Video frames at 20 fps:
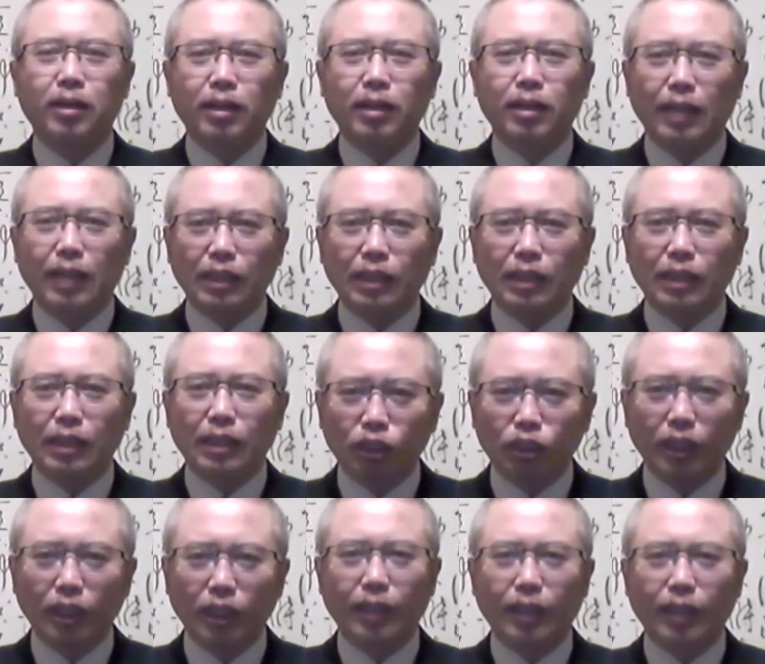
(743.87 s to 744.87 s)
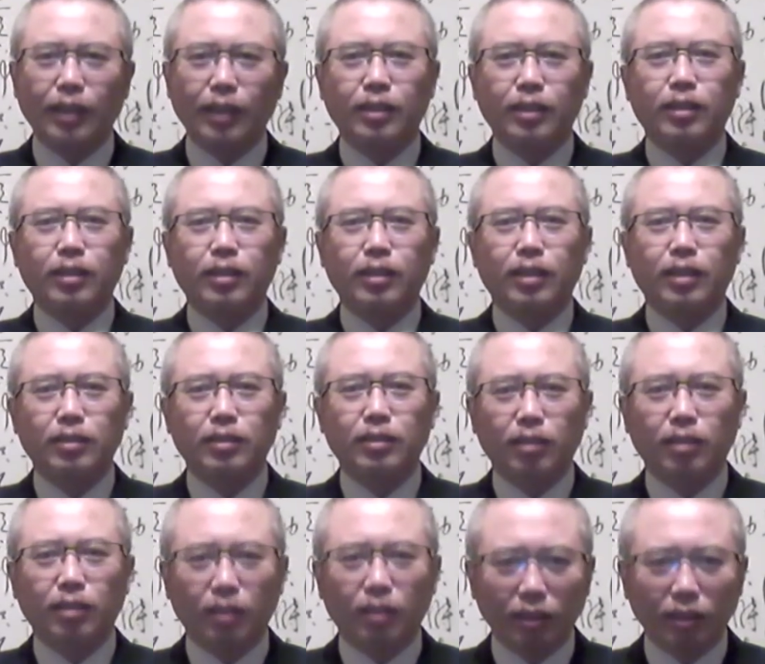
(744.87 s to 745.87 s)
那一七年呢，那就
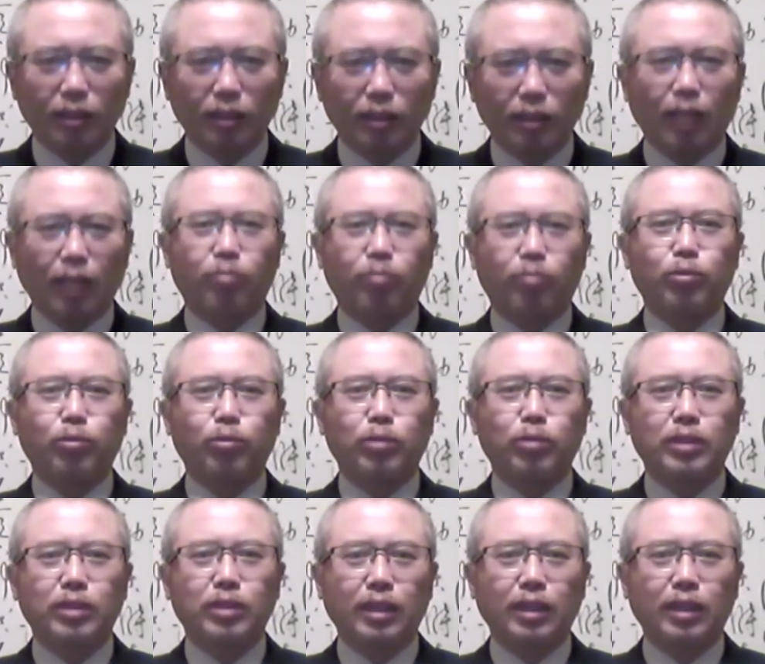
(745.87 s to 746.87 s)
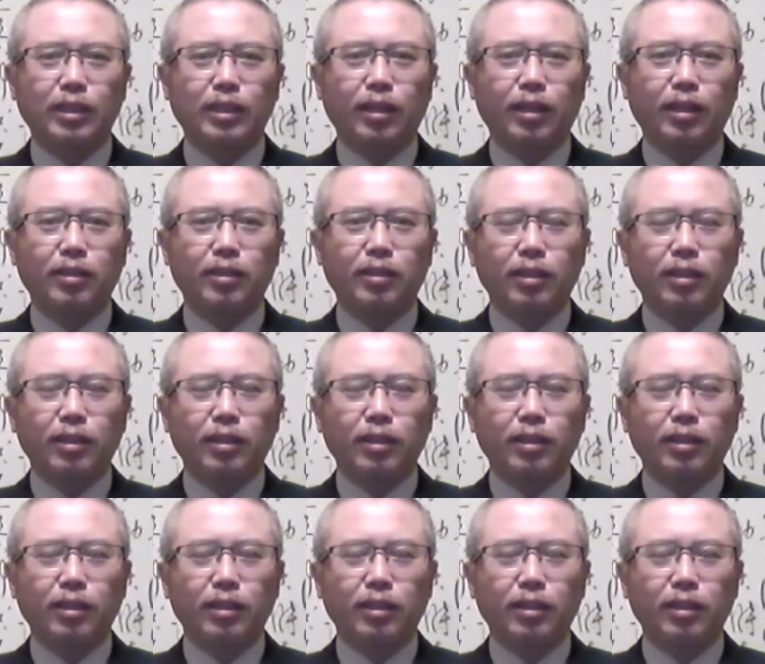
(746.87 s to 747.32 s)
更大幅度的降低了